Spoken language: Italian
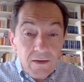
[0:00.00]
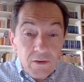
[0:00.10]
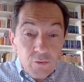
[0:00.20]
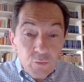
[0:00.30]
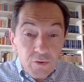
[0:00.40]

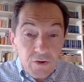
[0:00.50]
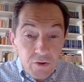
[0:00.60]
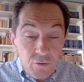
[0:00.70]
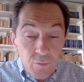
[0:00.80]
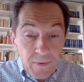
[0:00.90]
Il
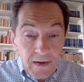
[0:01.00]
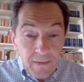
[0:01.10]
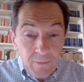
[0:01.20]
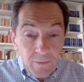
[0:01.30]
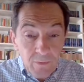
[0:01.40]
giudice
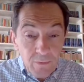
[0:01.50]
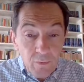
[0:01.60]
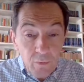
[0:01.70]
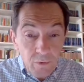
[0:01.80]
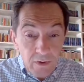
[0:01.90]
supremo,
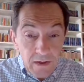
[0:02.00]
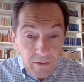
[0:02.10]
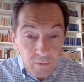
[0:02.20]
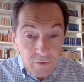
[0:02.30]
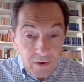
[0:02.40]
non la
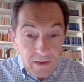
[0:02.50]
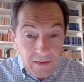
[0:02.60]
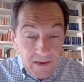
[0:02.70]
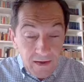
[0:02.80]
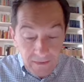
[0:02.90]
nostra
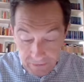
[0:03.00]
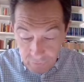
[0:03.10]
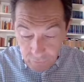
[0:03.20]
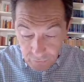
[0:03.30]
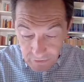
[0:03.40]
idea di
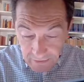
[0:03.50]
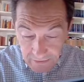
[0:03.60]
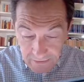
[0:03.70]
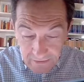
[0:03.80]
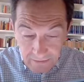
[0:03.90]

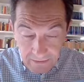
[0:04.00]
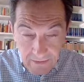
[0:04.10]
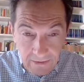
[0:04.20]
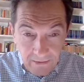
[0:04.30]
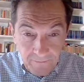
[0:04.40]
giustizia
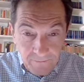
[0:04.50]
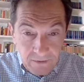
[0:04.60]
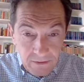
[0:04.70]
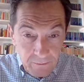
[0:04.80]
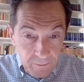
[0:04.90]
che
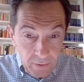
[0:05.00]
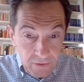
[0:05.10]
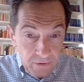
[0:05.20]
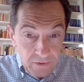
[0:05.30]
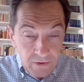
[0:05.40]

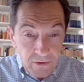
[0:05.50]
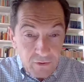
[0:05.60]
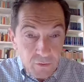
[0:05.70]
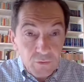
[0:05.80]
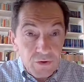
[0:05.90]
poi si
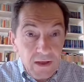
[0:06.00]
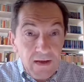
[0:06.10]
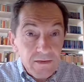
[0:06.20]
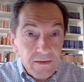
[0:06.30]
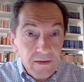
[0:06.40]

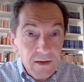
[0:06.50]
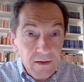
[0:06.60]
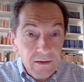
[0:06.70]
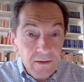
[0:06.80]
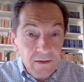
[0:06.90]

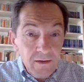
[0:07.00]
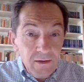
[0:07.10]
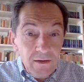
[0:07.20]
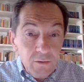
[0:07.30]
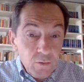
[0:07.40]
sostanzia
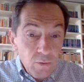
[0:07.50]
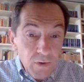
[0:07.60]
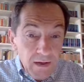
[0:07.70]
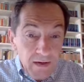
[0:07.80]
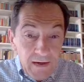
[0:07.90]

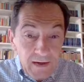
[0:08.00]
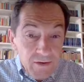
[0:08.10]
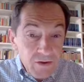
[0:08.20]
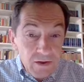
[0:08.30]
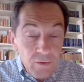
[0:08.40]
intorno alle
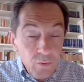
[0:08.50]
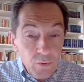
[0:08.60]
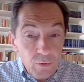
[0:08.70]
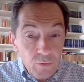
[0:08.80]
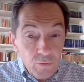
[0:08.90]
leggi che
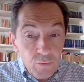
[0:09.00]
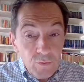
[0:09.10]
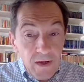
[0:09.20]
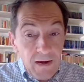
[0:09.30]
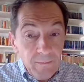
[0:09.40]
noi
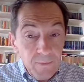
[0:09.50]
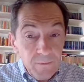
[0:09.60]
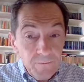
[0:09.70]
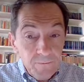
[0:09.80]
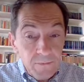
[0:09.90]
costruiamo